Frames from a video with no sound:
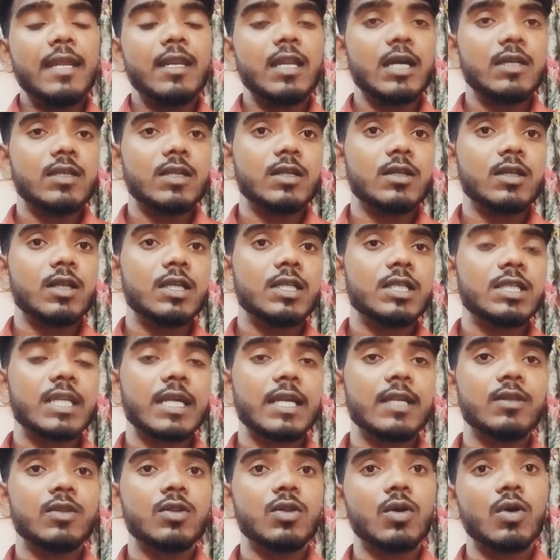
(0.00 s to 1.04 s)
आई नॉट
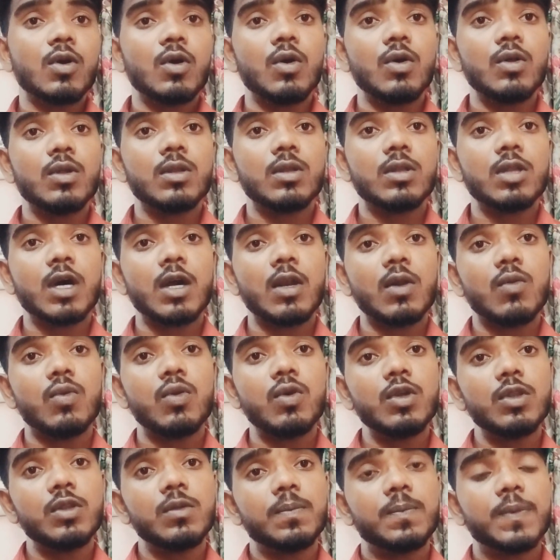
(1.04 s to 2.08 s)
अंडरस्टैंड तो सर
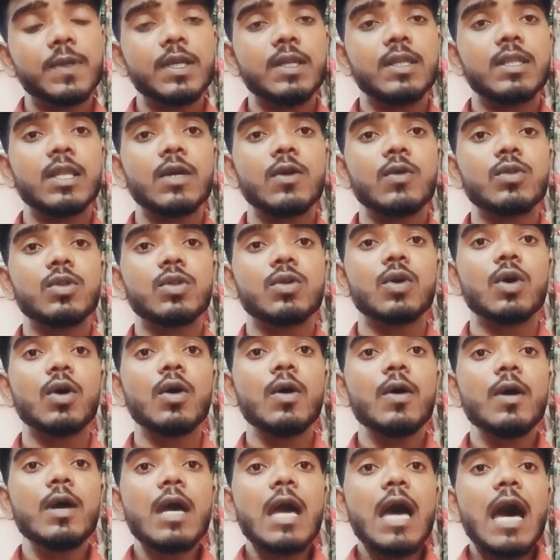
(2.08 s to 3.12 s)
खुद फिर से उसको